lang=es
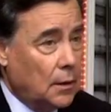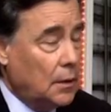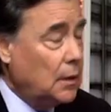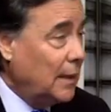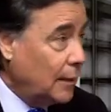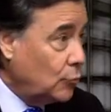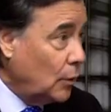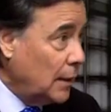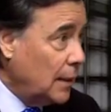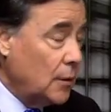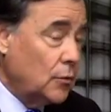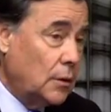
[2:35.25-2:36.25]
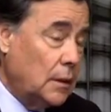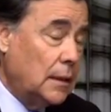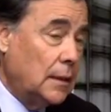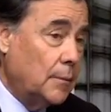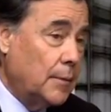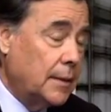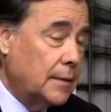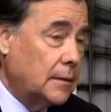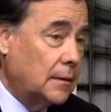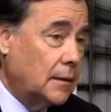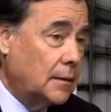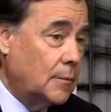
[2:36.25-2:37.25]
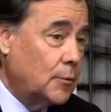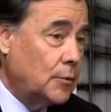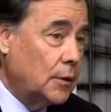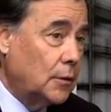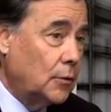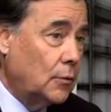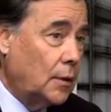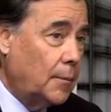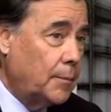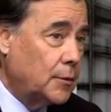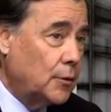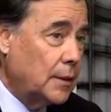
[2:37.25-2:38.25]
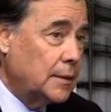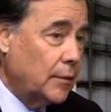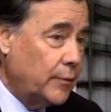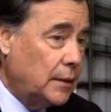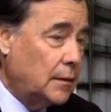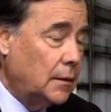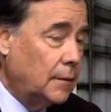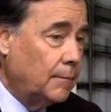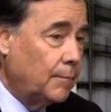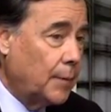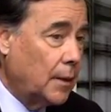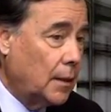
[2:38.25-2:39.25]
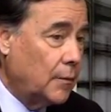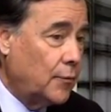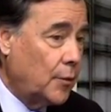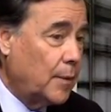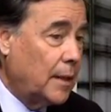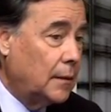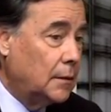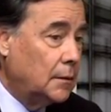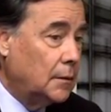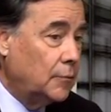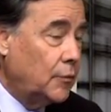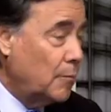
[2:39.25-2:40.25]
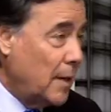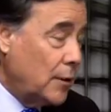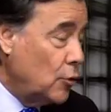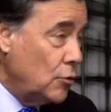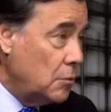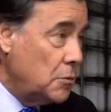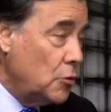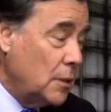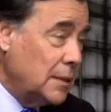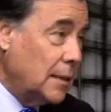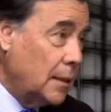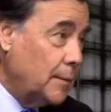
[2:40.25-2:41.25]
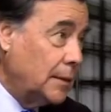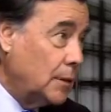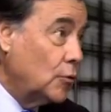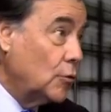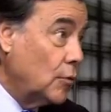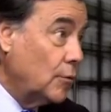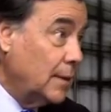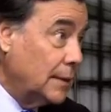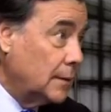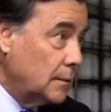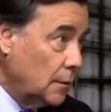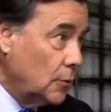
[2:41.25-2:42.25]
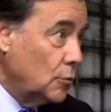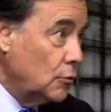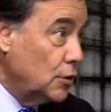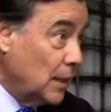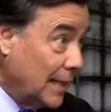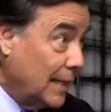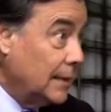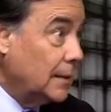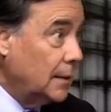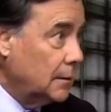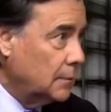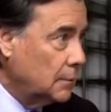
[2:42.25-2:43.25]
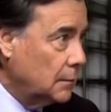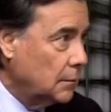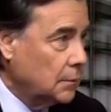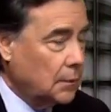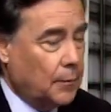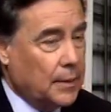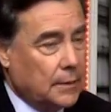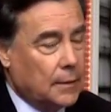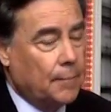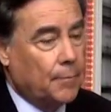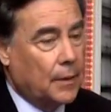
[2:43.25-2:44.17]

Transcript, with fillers: y en la actualidad yo te diría que más del 70% de las personas se visten en forma formal, no, no necesariamente con corbata, sino con chaqueta, camisa.